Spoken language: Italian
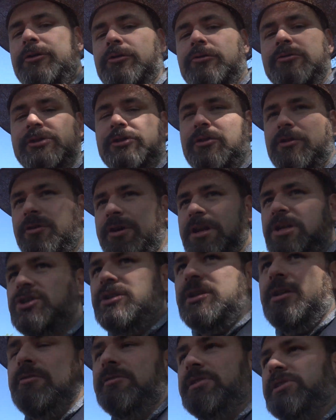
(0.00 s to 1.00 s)
etrusco le
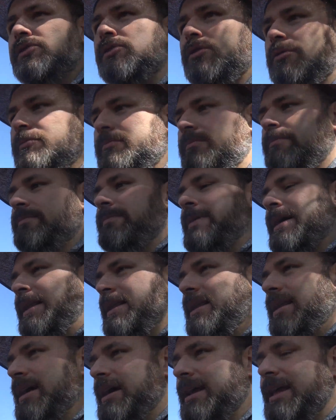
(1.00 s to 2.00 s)
origini non sono
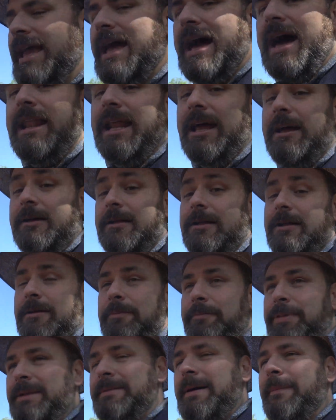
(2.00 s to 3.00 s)
ben chiare
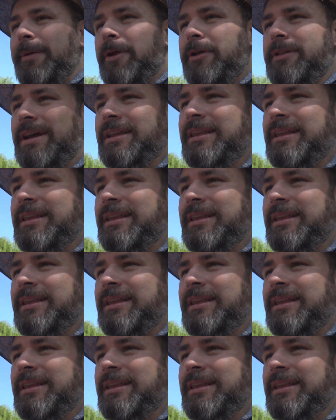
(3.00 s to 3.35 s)
prima però di